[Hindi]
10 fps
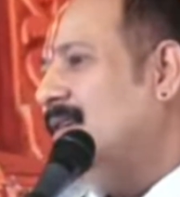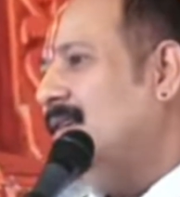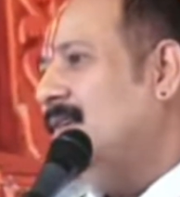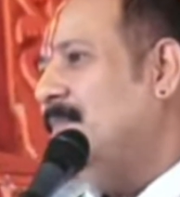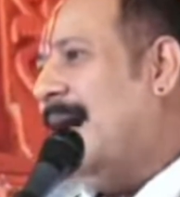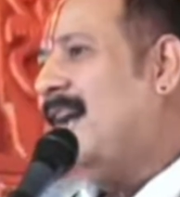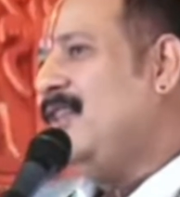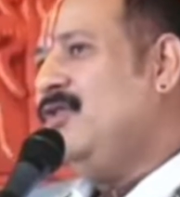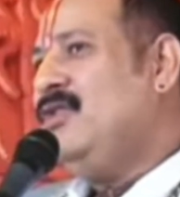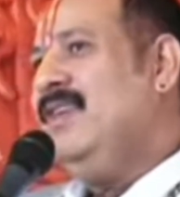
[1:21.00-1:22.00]
पार्थिव
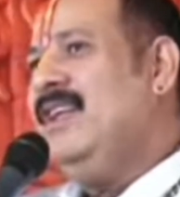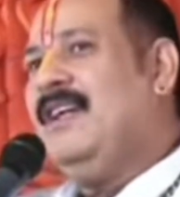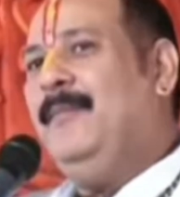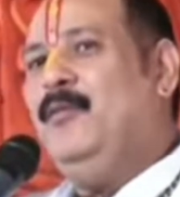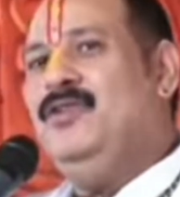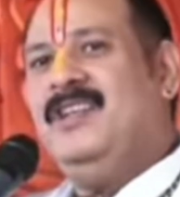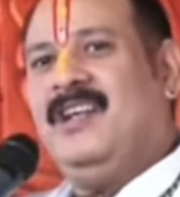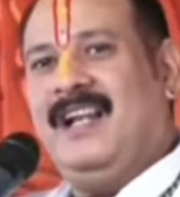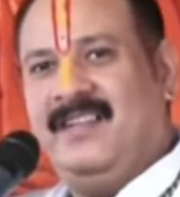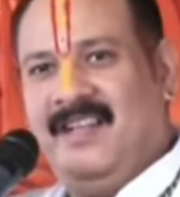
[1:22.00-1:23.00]
शिवलिंग का पूजन
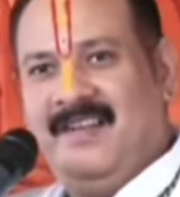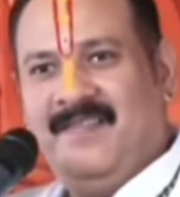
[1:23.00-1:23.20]
कराते हैं